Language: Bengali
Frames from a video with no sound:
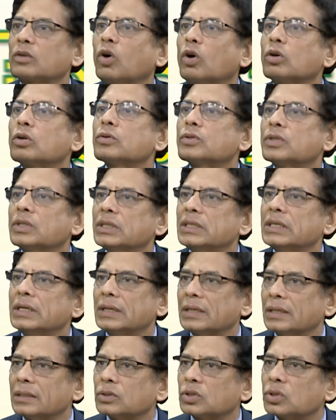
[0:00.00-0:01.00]
গলদ নিয়ে
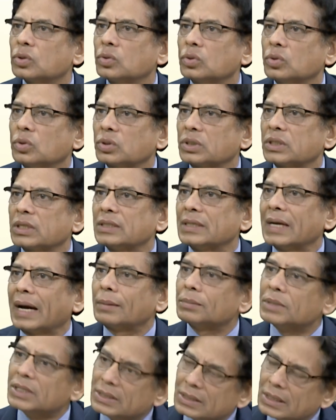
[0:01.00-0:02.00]
শুরু হচ্ছে যে
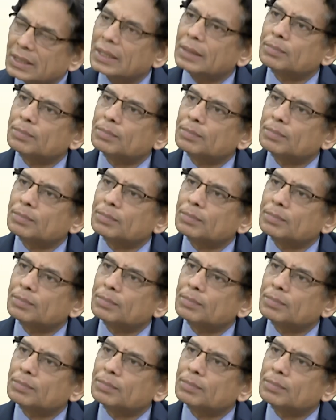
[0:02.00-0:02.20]
আমি যে